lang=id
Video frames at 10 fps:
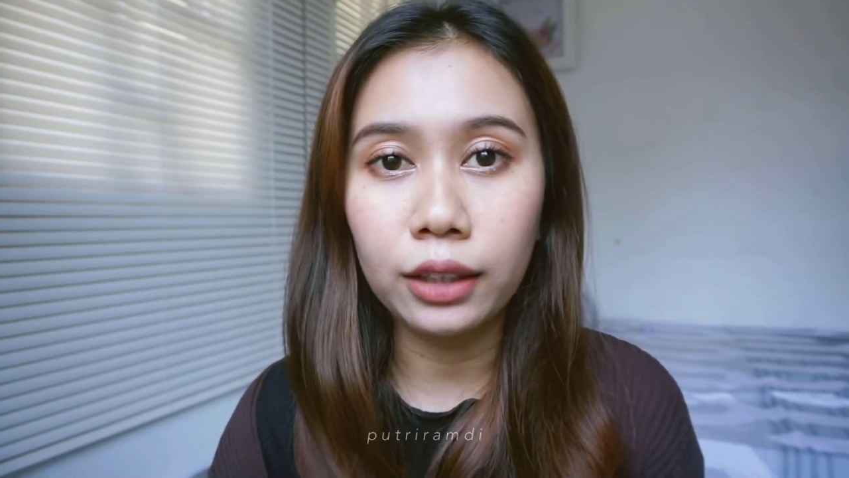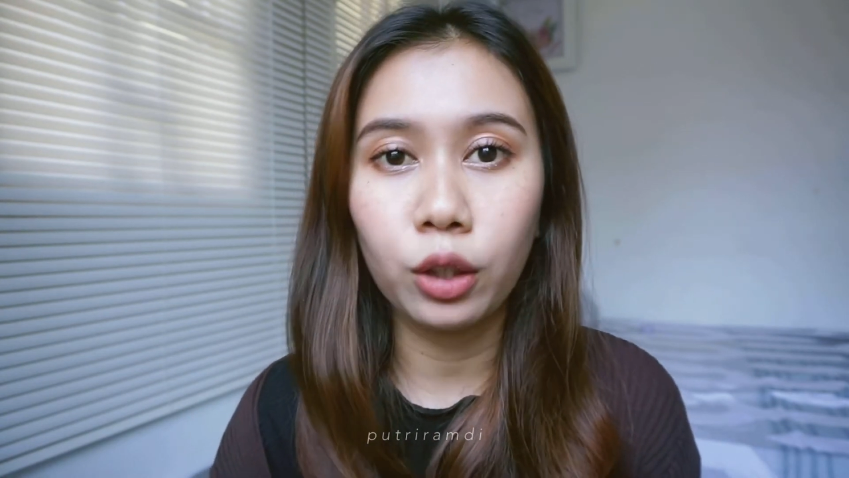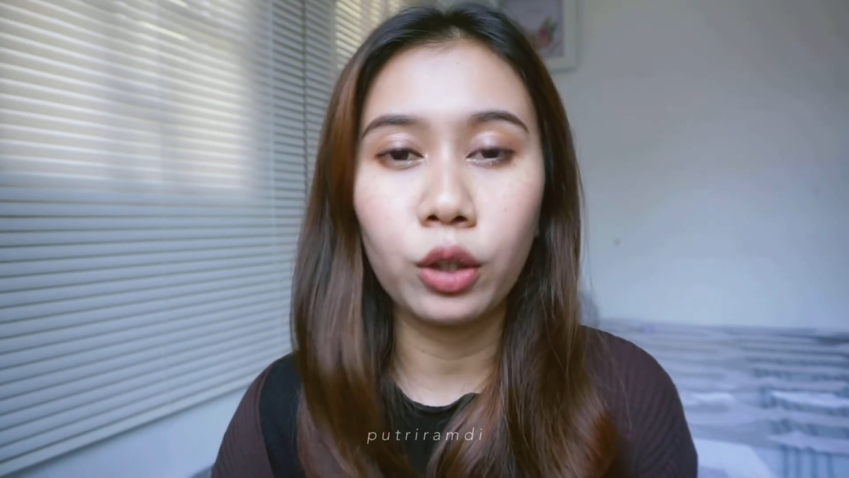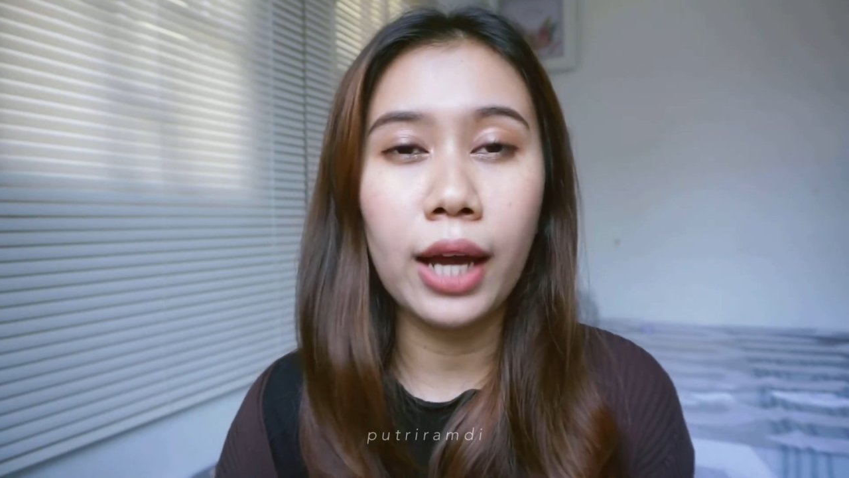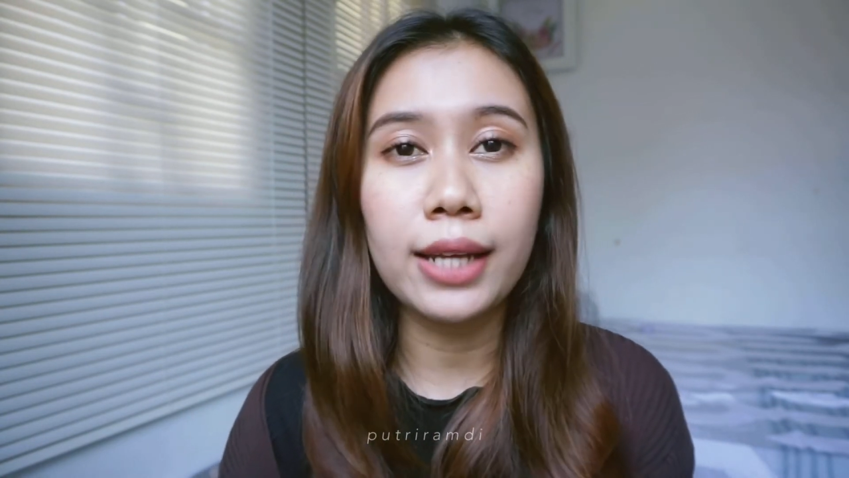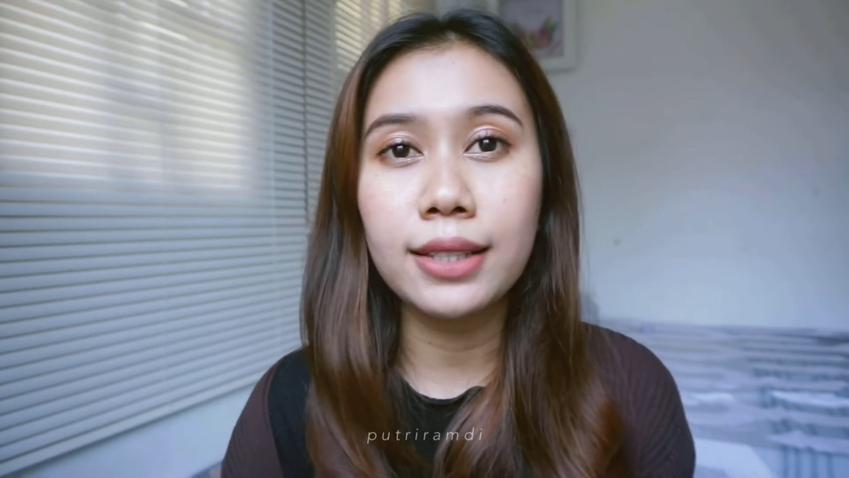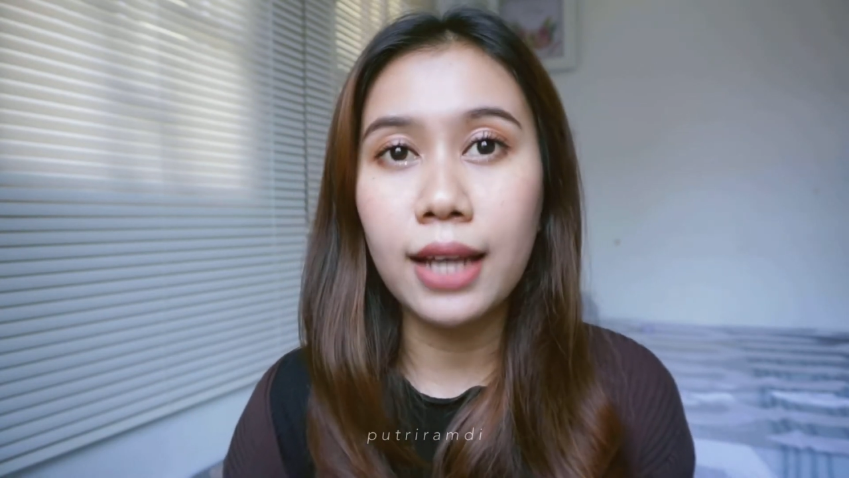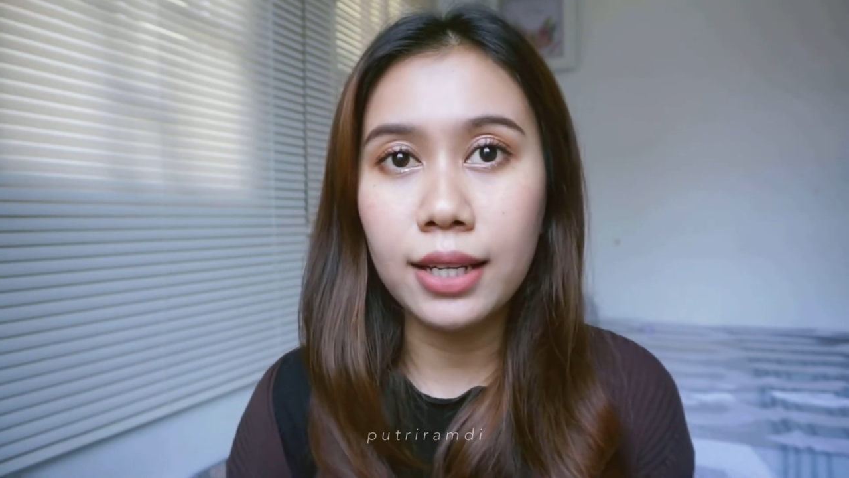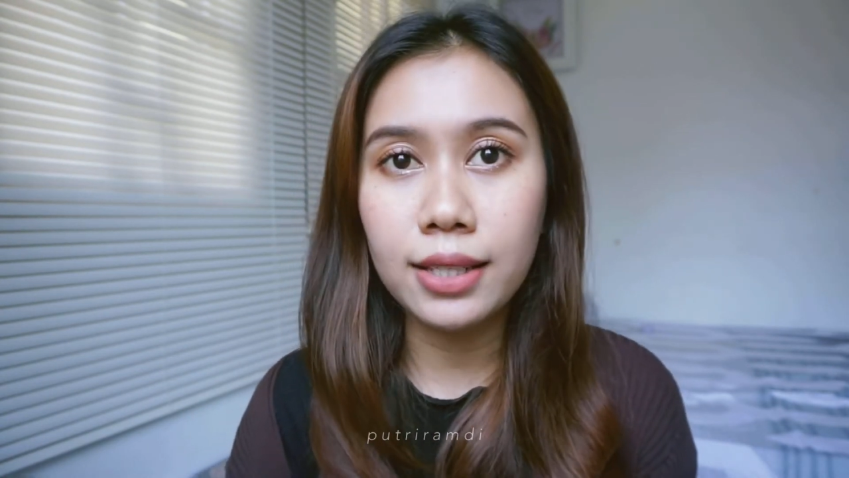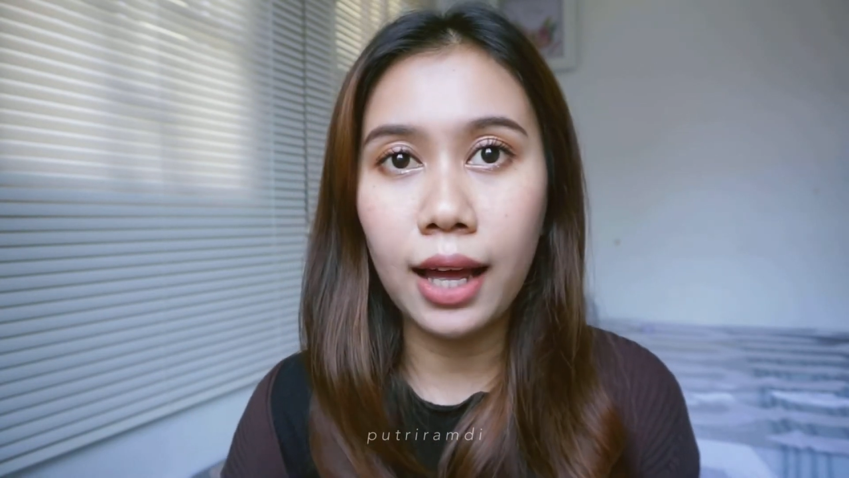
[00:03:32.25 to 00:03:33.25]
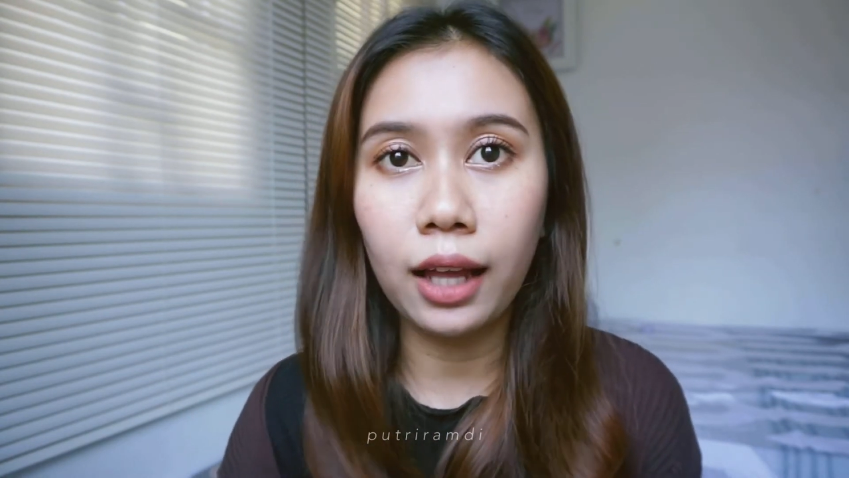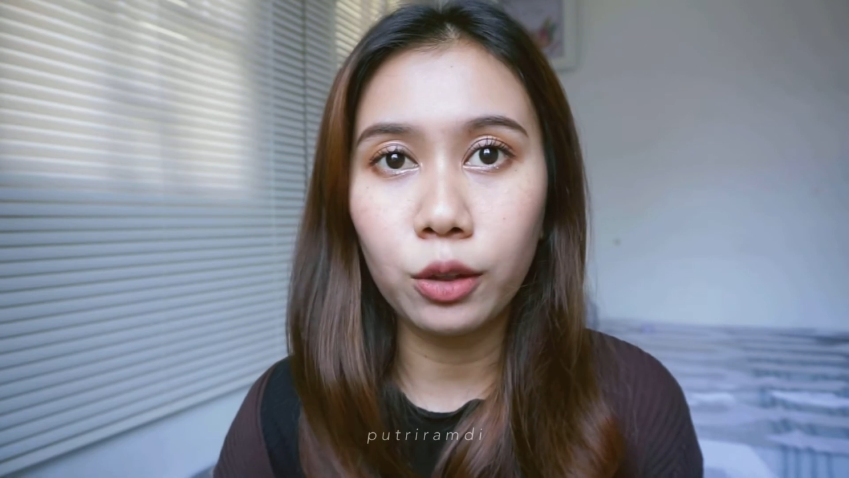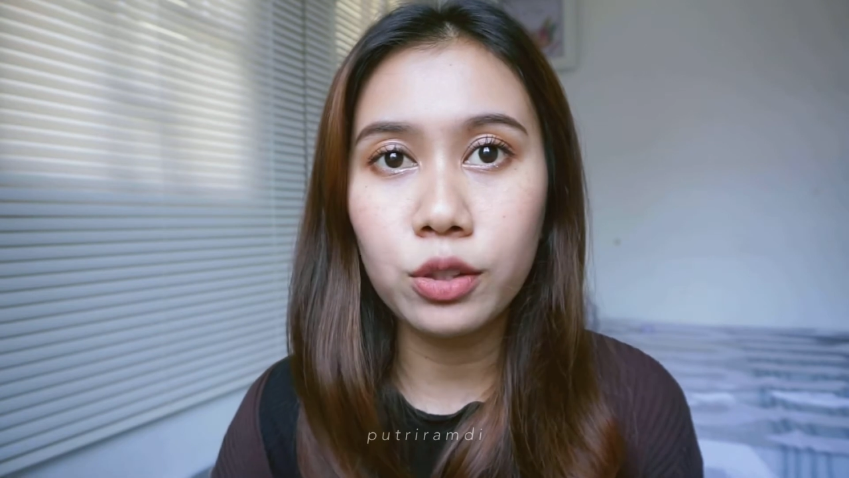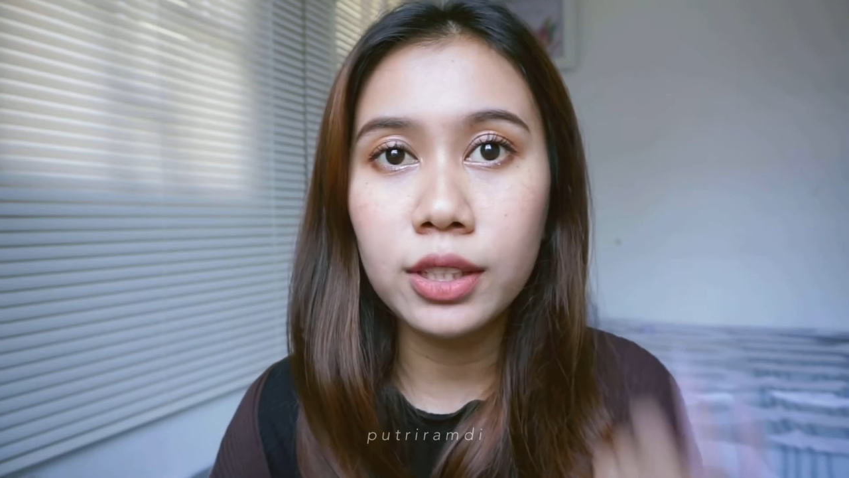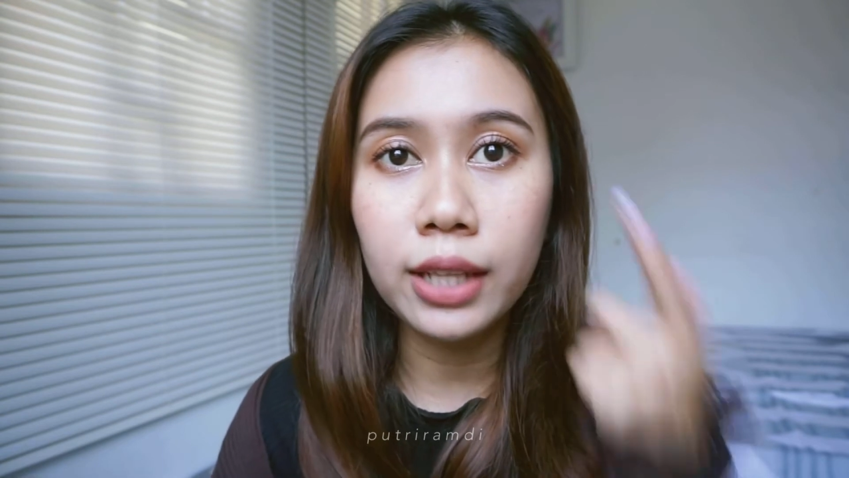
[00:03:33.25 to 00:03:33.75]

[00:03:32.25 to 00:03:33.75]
atau garis-garis halus